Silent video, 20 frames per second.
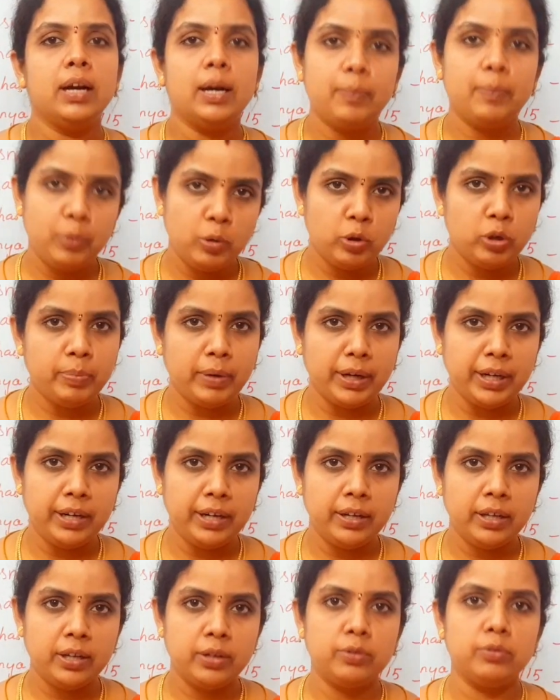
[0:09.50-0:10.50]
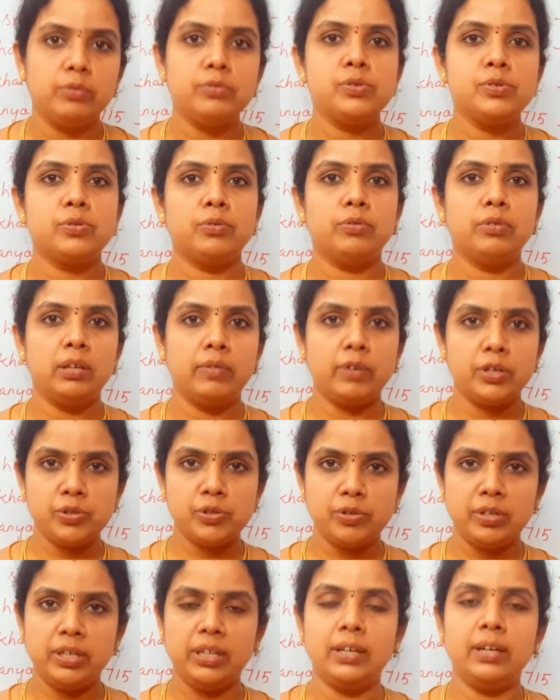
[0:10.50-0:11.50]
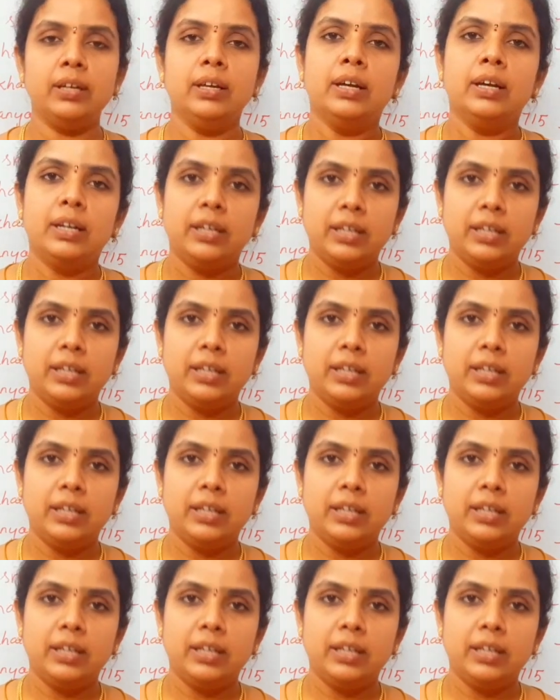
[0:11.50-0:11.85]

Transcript: அப்லோட் பண்ணிகிட்டே இருக்கோம் ஸோ இந்த வருஷம் நீங்கள்